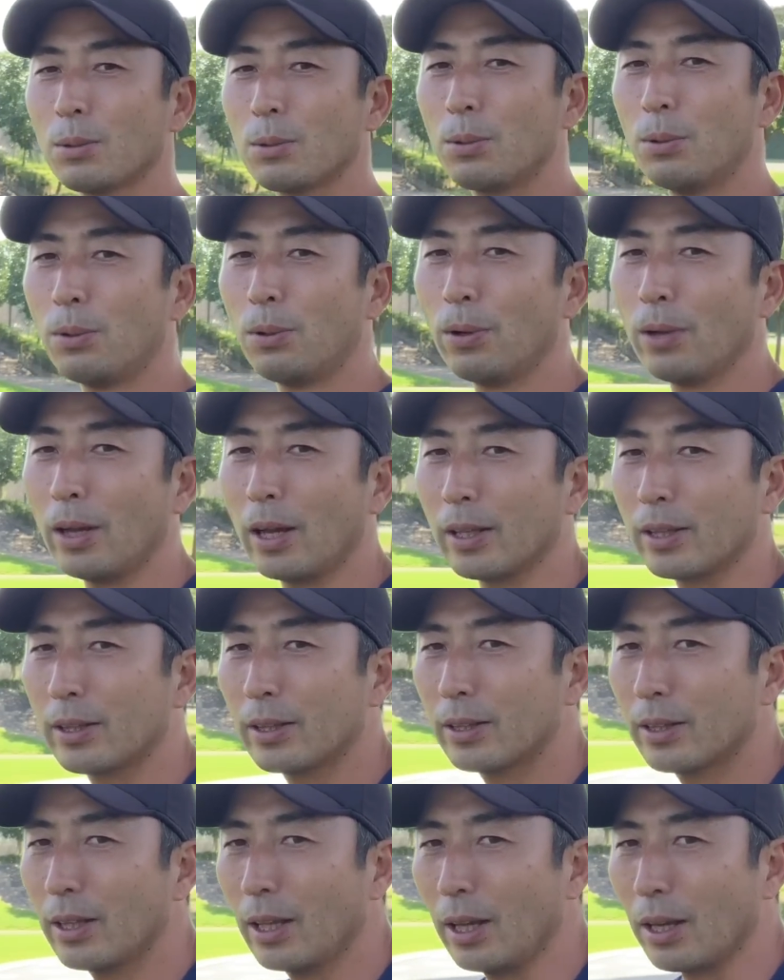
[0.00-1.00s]
こう
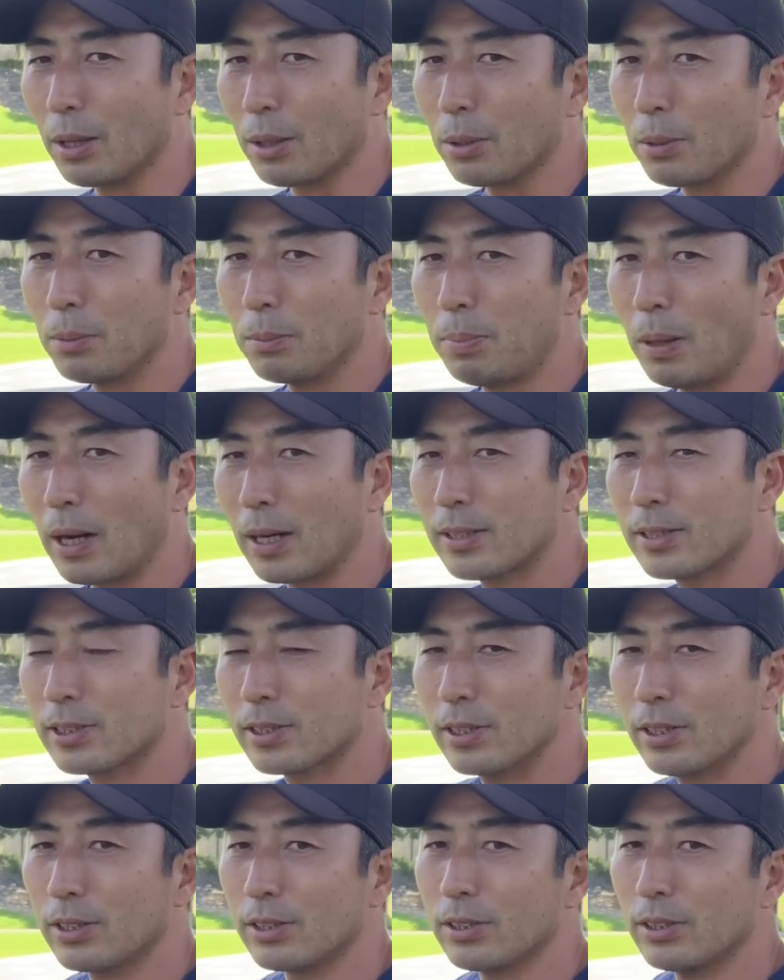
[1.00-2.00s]
やって
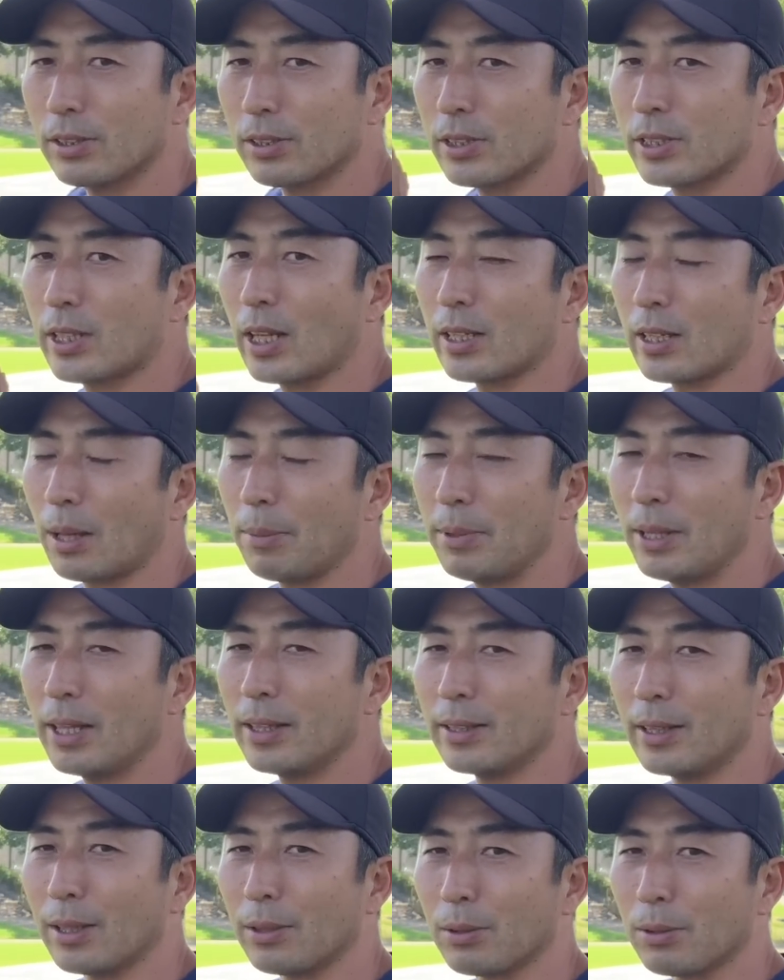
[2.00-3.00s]
バックスインググッとしたらダメ
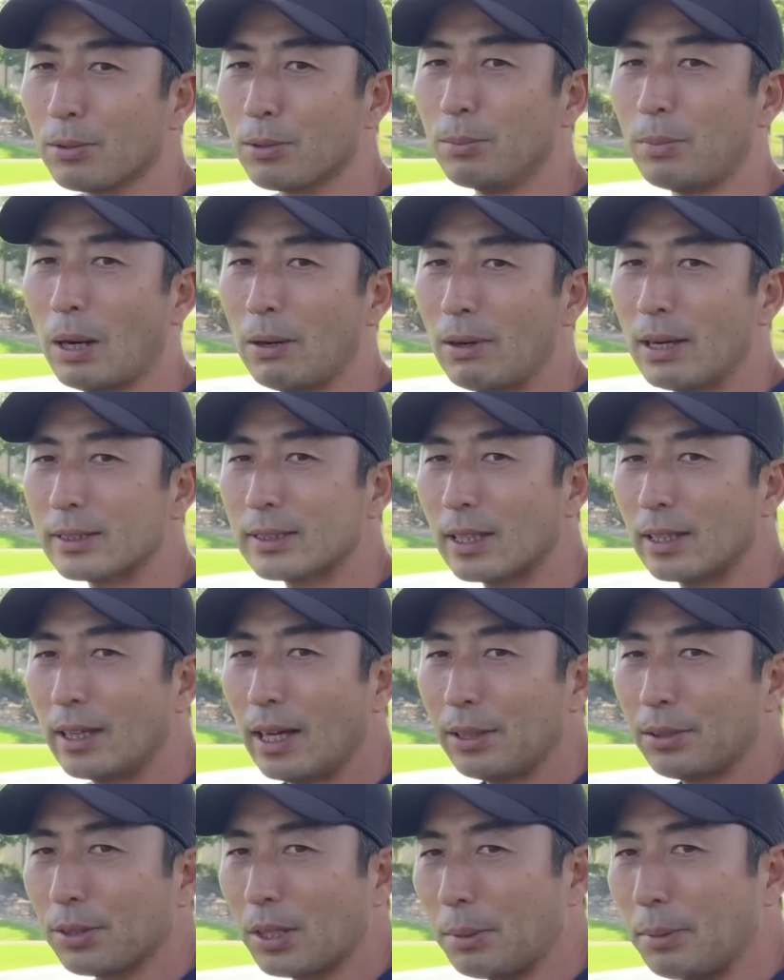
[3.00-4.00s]
なんだと。こう回さ
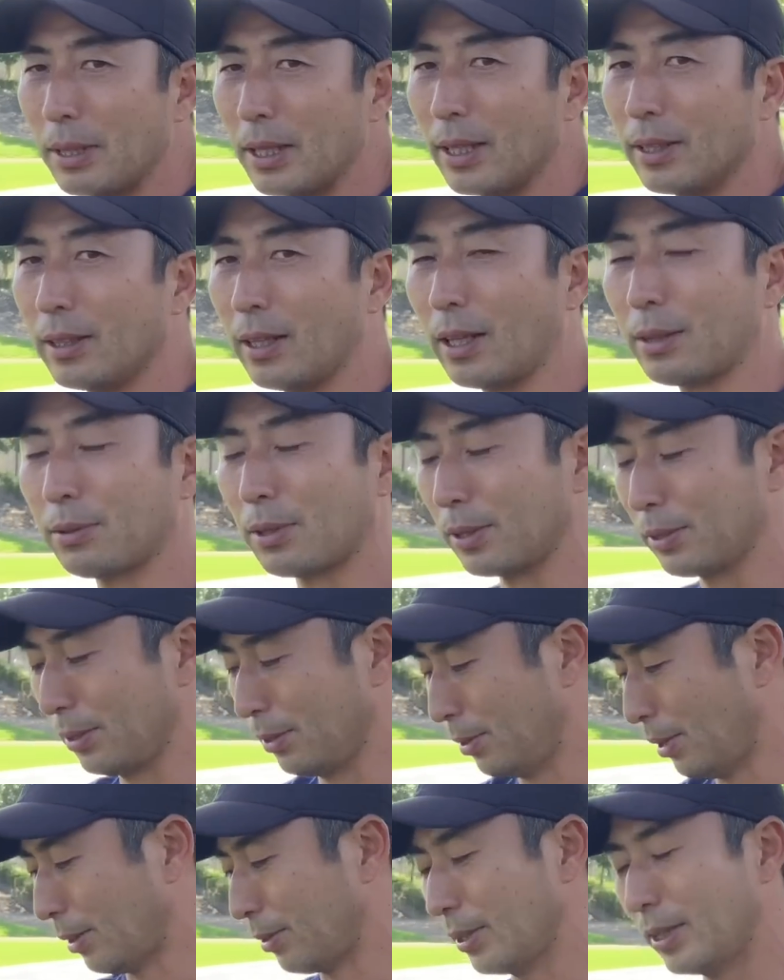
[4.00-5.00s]
ないとダメなんだとかっ
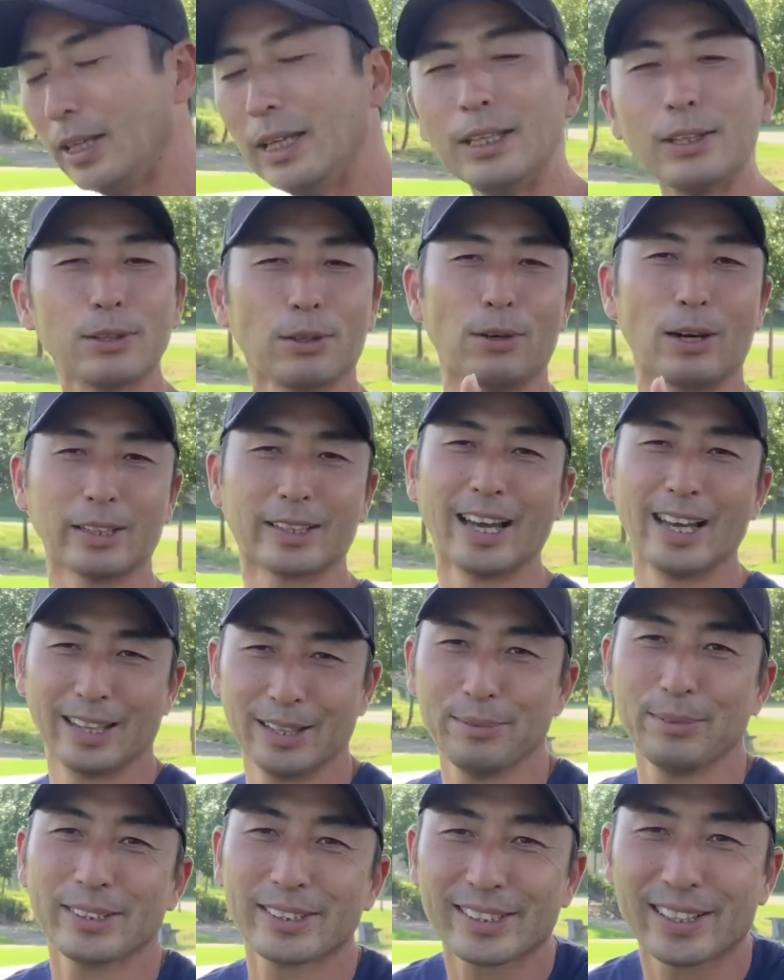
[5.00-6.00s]
ていうヒントを与え
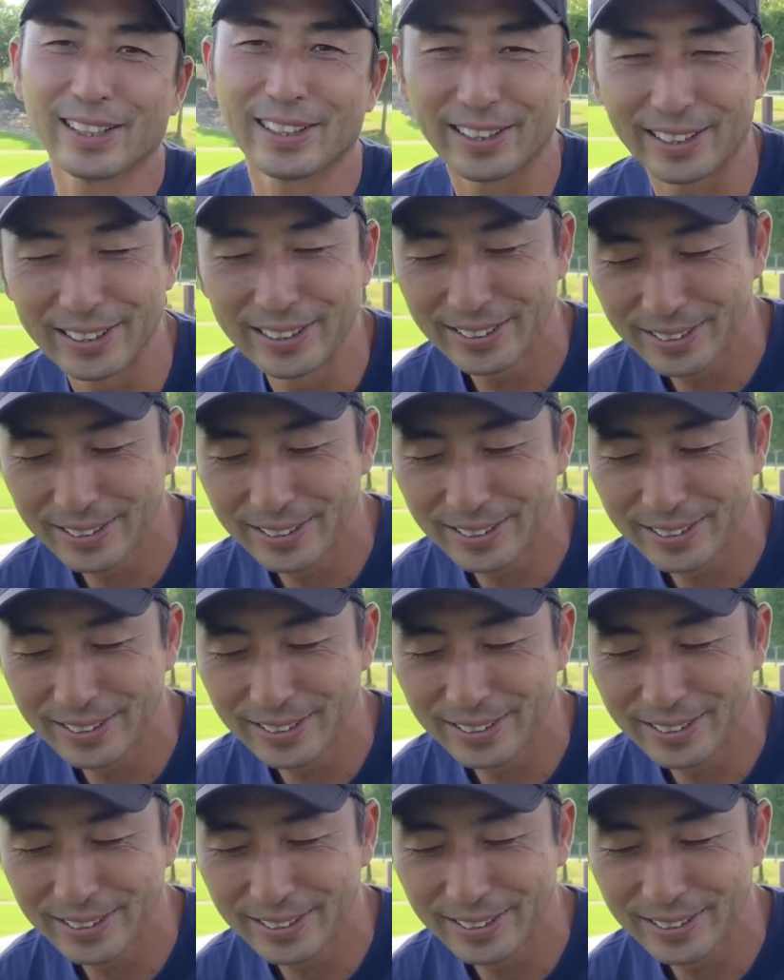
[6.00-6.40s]
てますからね。